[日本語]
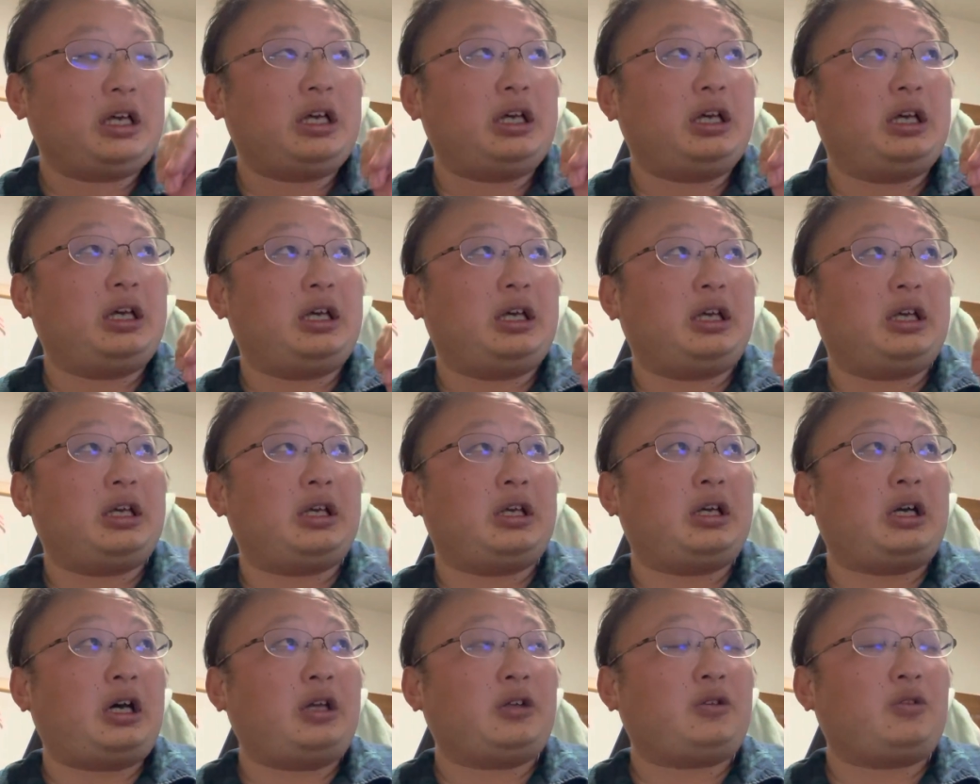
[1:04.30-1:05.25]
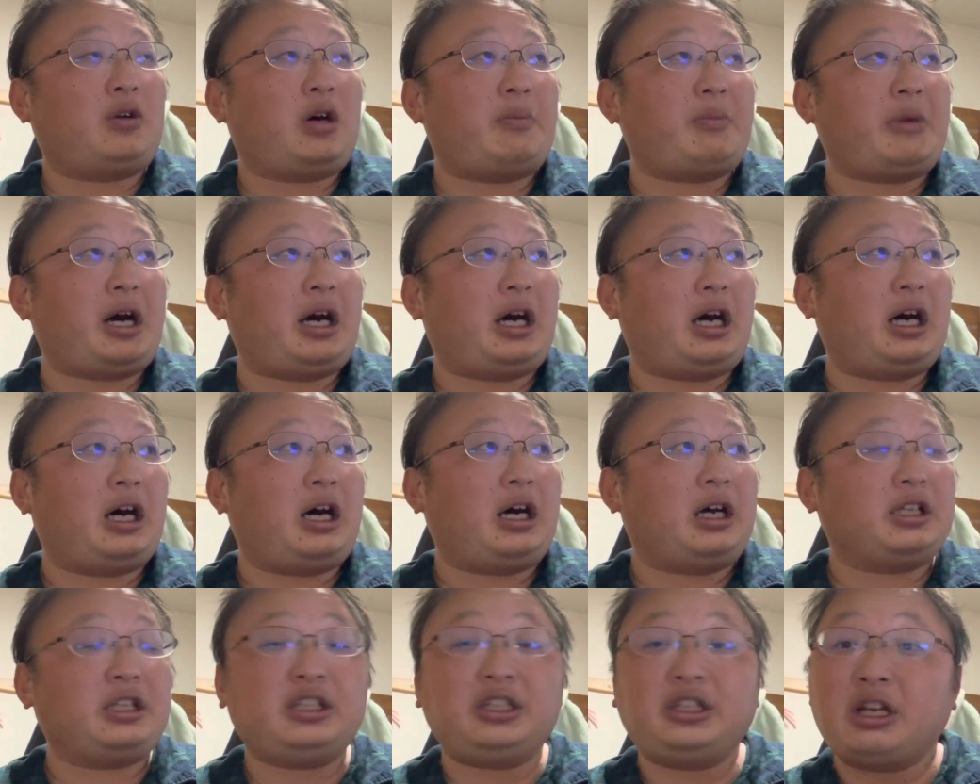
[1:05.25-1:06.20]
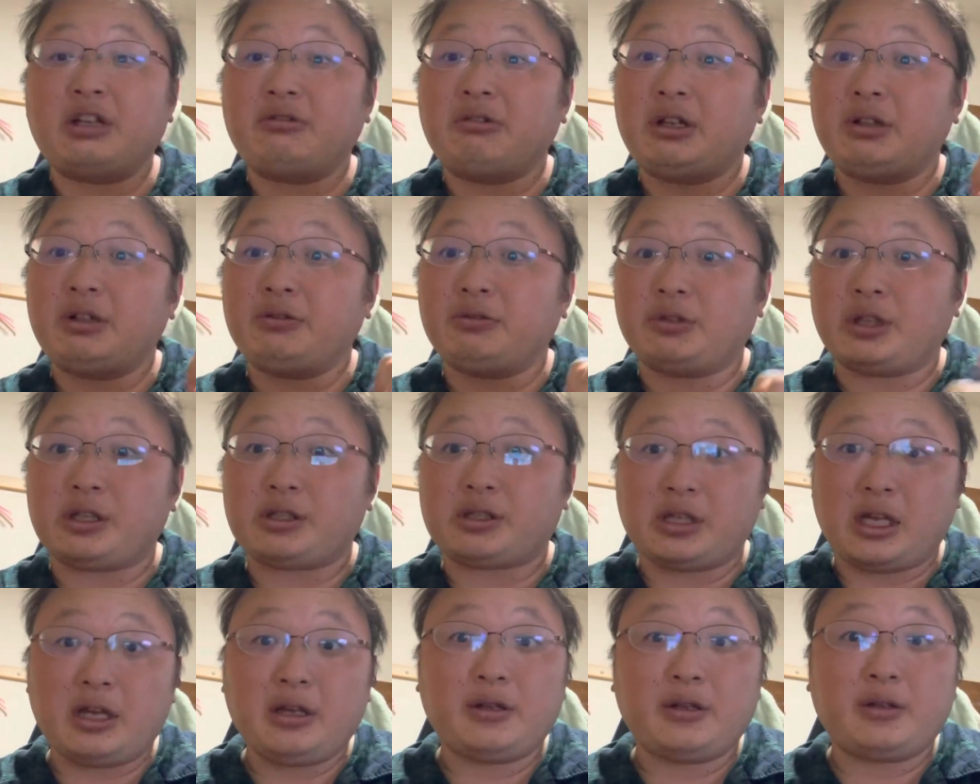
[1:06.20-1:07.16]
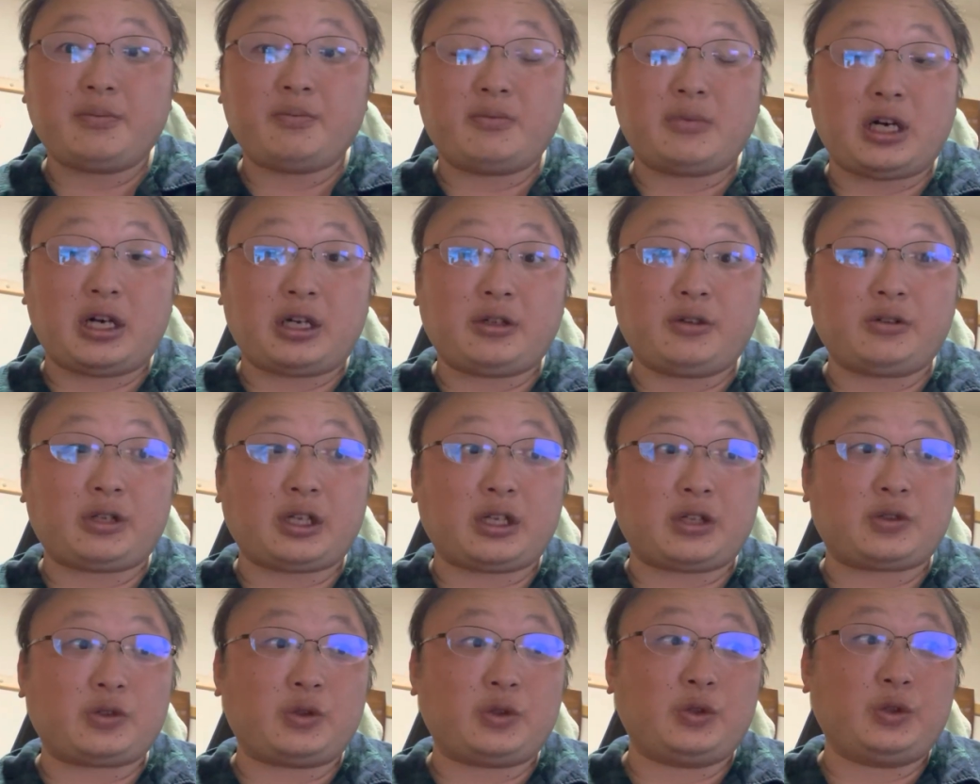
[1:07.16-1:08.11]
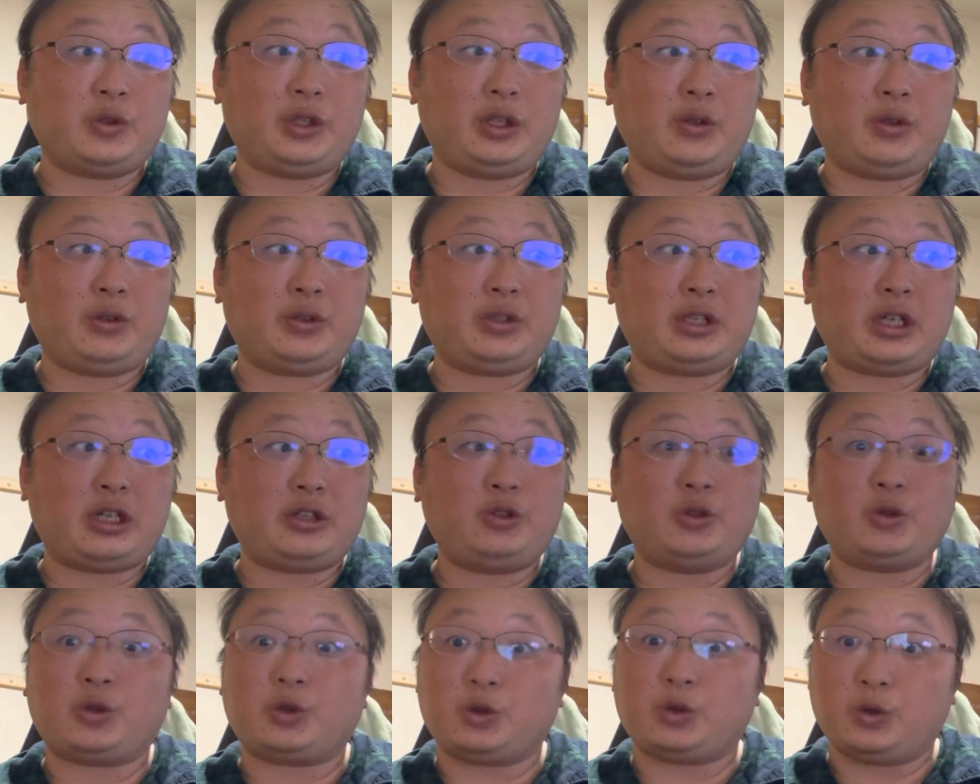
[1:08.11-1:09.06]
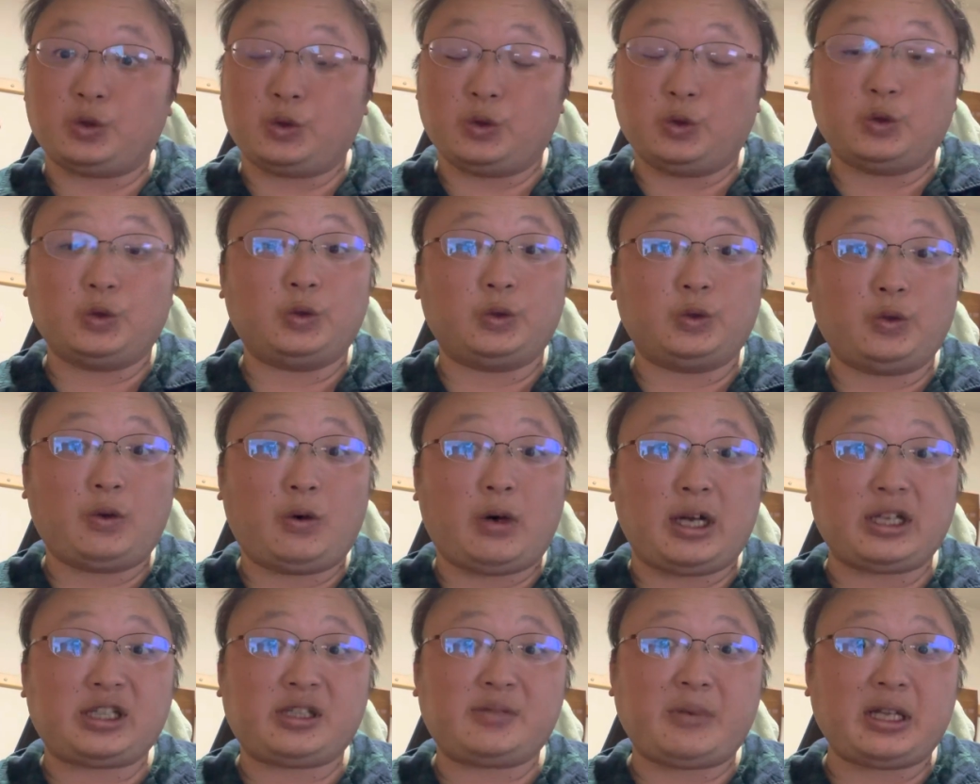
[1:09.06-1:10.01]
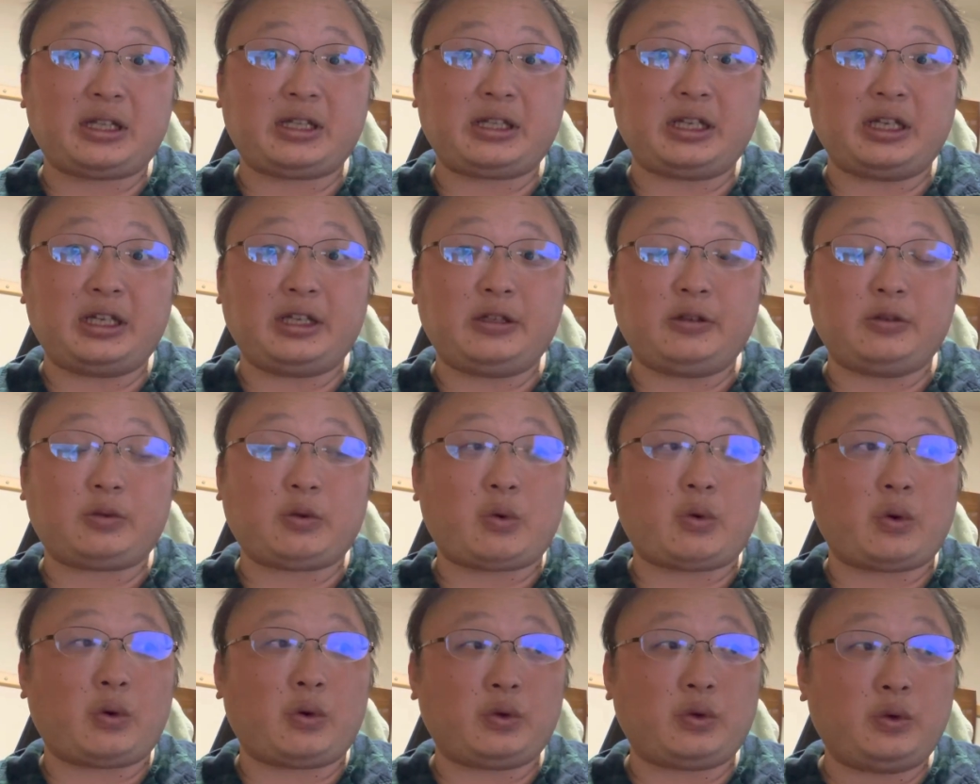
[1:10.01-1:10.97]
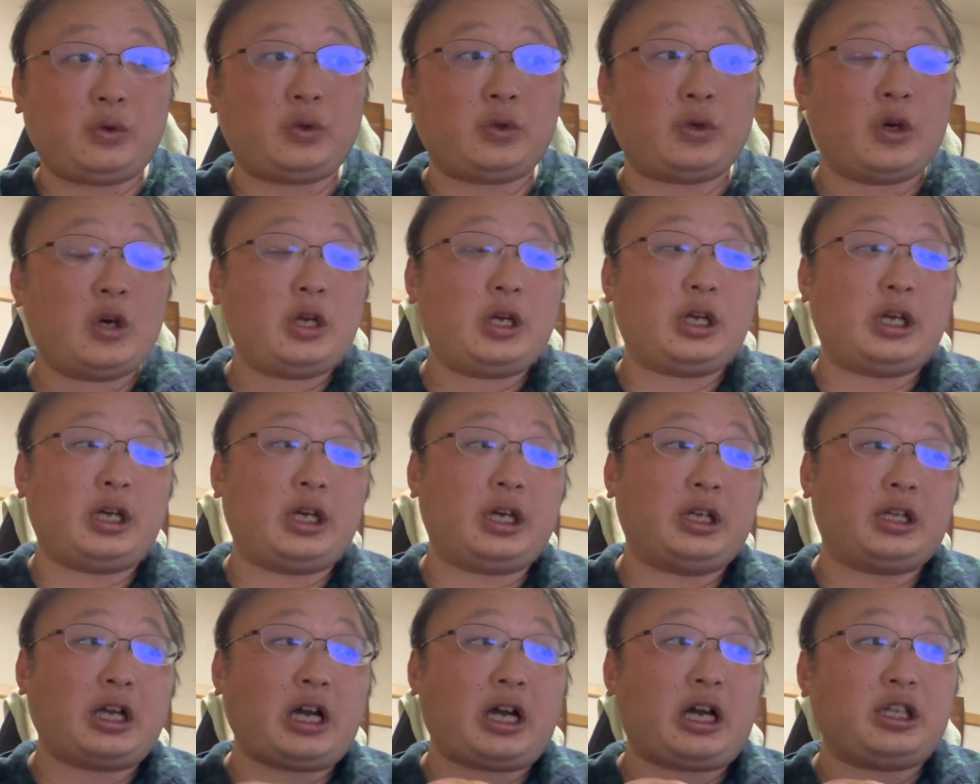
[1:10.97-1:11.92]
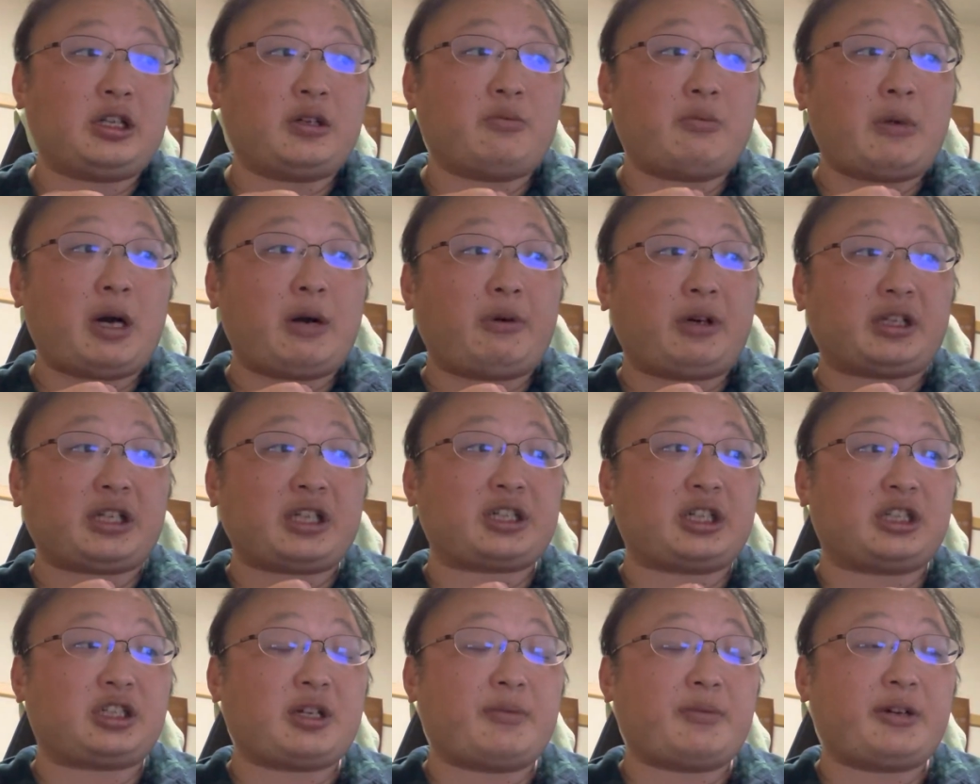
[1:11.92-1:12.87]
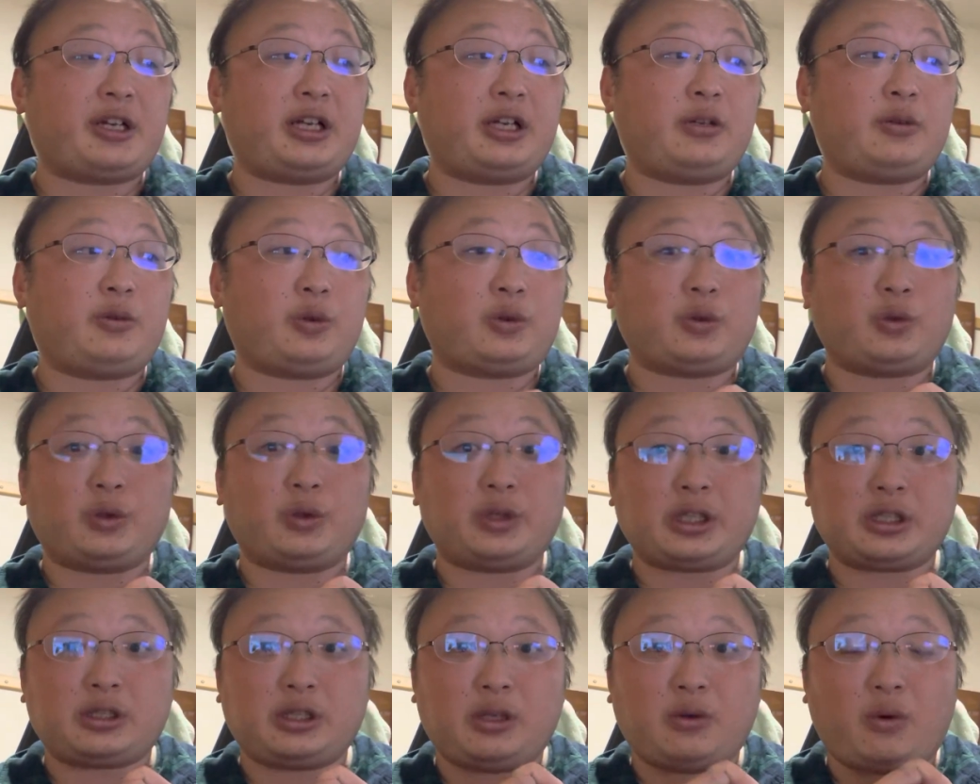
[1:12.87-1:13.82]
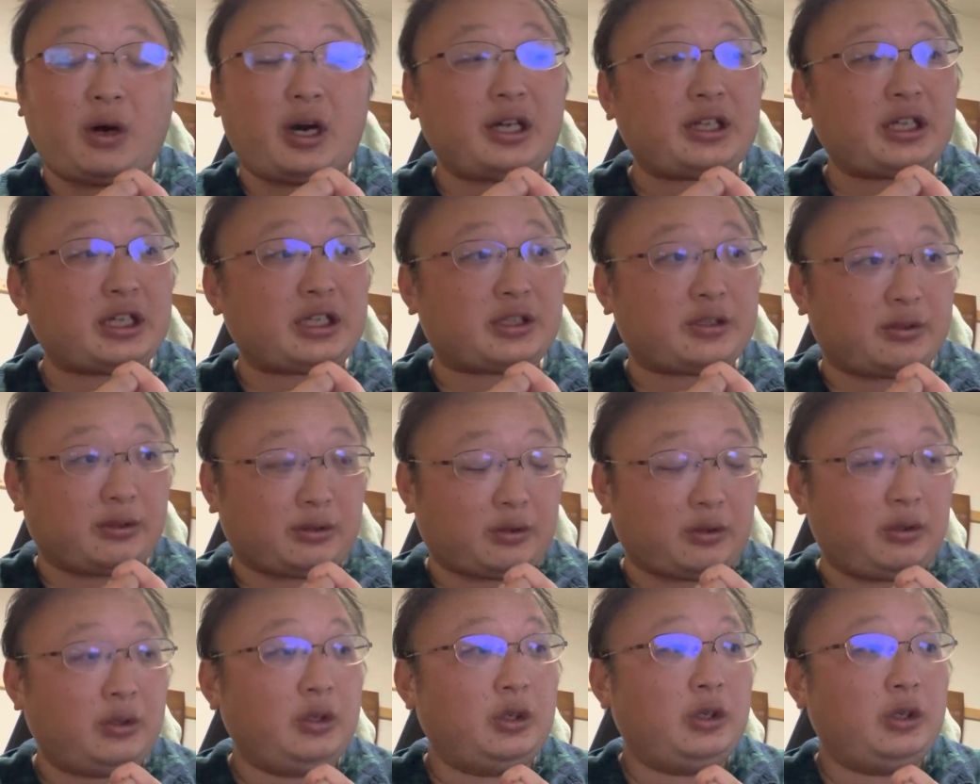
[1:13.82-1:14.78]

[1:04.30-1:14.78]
えー、あとはまあ、2NN ですね。まあ、言うたらそういういろんなニュースの集まっているところの、えー、中で、まあ、私が喋れることをですね、お話しすると。